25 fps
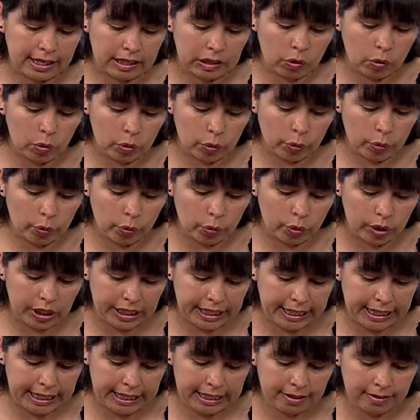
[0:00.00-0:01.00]

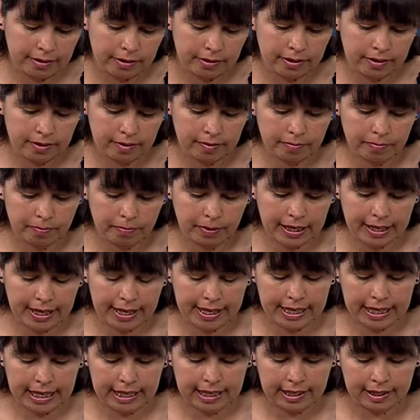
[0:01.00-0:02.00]
ajonjolí
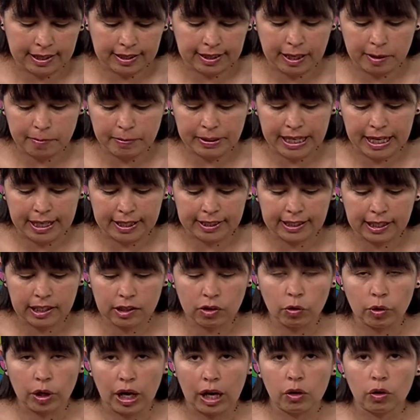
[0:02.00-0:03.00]
para terminar de
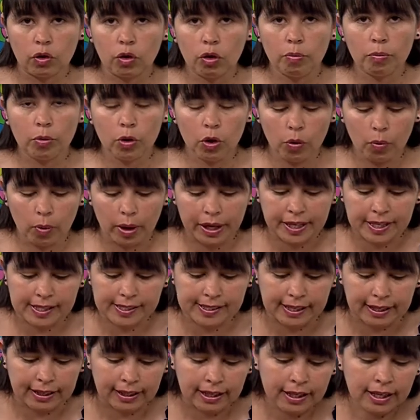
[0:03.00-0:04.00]
decorarlo. ¿Cómo lo van a
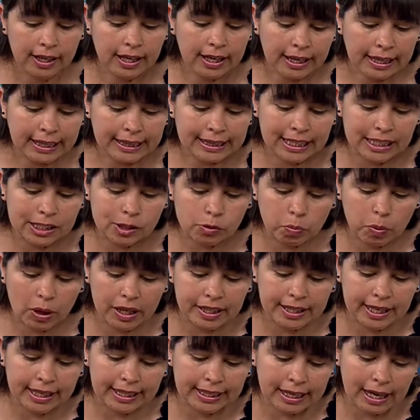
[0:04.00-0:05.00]
hacer?
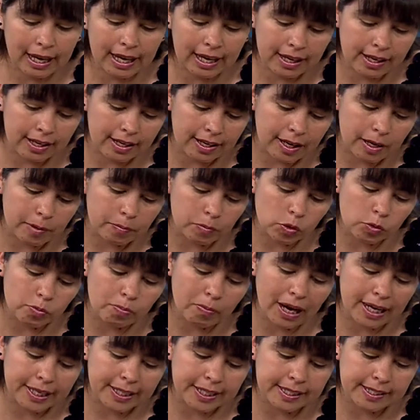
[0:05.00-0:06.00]
Después de que hemos
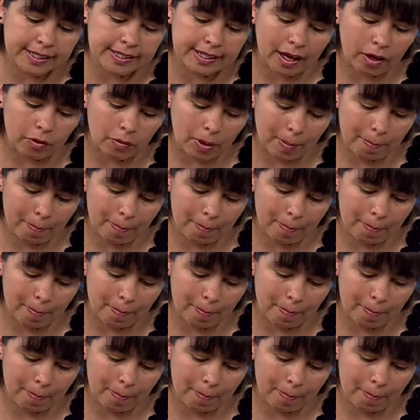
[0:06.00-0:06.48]
maquillado el